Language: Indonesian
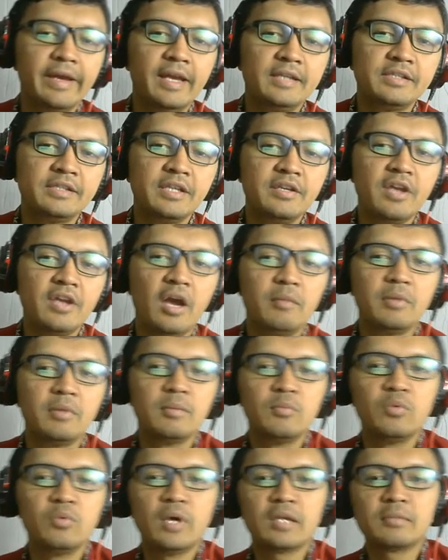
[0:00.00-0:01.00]
isinya
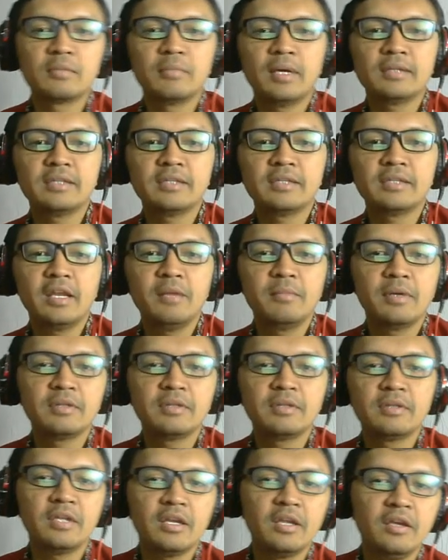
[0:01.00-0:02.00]
memuat
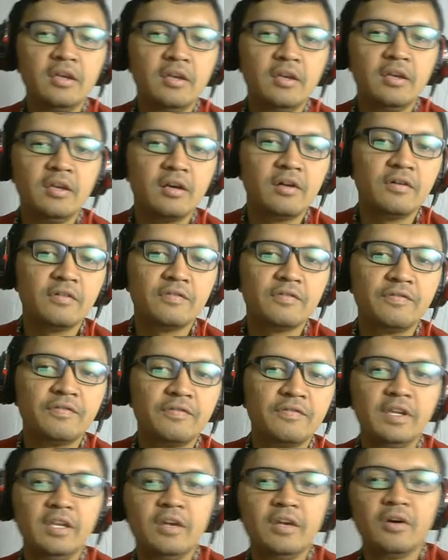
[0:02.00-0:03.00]
materi-materi
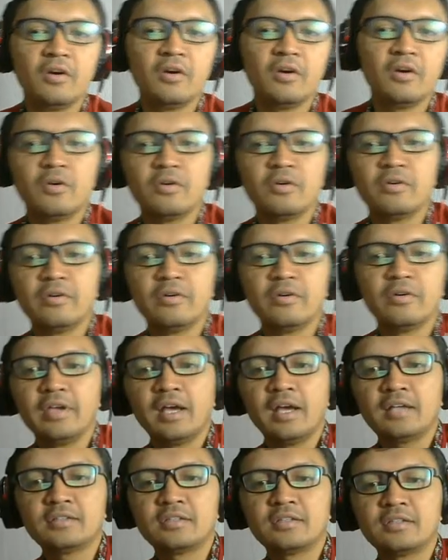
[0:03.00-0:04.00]
video
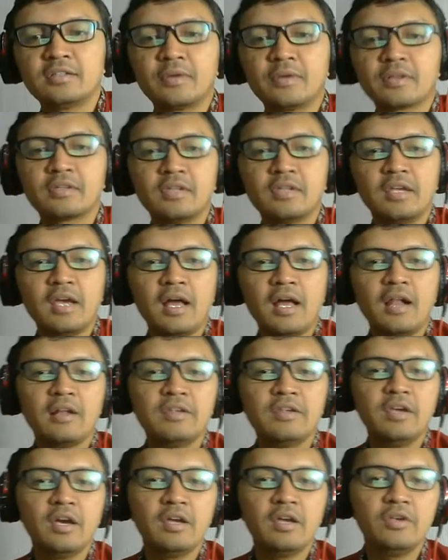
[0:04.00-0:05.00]
ya seperti
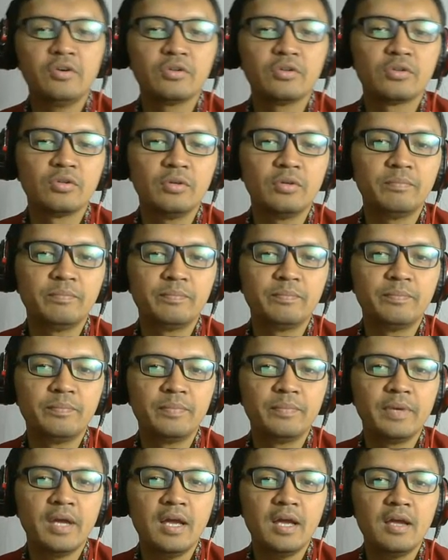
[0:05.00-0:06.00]
halnya YouTube
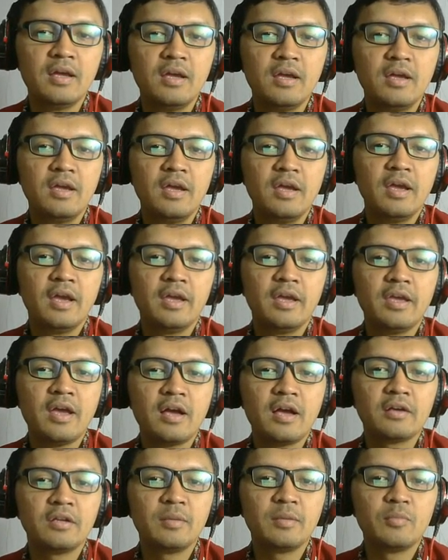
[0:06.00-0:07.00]
ya yang